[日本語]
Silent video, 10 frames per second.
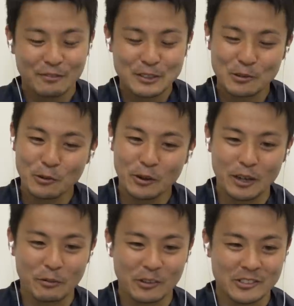まあ、そこよ
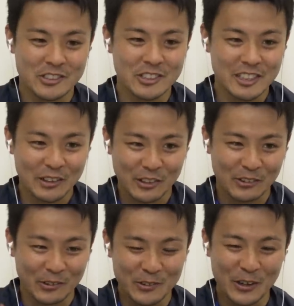りやっぱこう吹田と
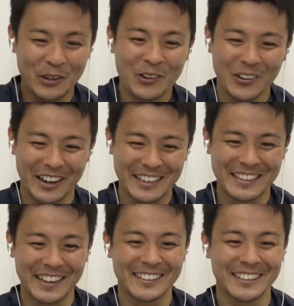かこう上の方がい
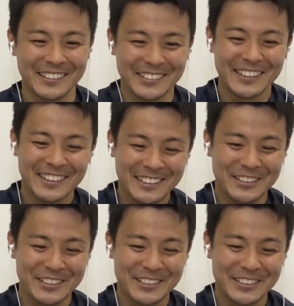いなっていう